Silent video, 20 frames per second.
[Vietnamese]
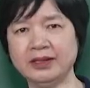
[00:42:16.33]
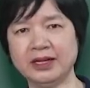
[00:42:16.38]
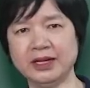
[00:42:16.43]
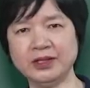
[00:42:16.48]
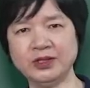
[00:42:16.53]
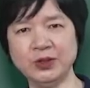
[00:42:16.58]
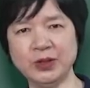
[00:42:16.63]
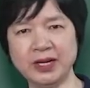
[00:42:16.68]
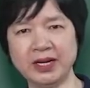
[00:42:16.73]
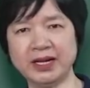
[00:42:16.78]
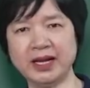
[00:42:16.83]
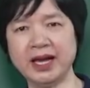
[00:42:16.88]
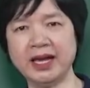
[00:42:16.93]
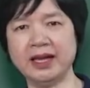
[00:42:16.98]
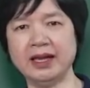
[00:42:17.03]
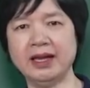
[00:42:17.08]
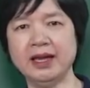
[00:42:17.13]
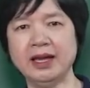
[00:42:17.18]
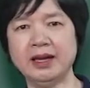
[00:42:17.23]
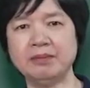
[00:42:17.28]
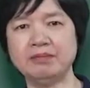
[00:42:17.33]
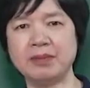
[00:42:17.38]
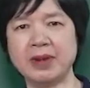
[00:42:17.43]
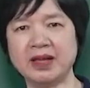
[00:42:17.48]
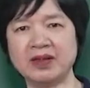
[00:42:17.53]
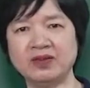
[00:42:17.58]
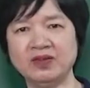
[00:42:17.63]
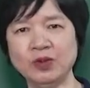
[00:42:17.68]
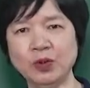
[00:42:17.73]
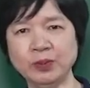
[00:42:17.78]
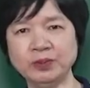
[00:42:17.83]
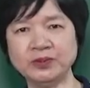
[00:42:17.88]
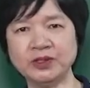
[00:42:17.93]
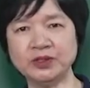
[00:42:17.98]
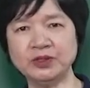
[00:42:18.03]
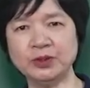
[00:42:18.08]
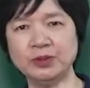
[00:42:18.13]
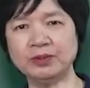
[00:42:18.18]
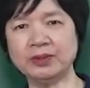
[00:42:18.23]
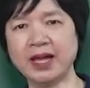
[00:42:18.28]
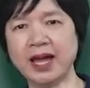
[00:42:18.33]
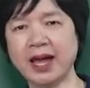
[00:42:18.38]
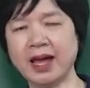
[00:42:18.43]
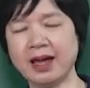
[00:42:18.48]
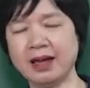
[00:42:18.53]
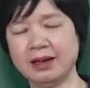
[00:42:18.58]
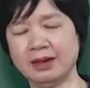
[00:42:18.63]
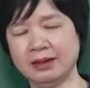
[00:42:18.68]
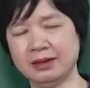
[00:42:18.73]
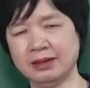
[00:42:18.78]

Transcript: những cái chuyện kể mà giúp cho chúng ta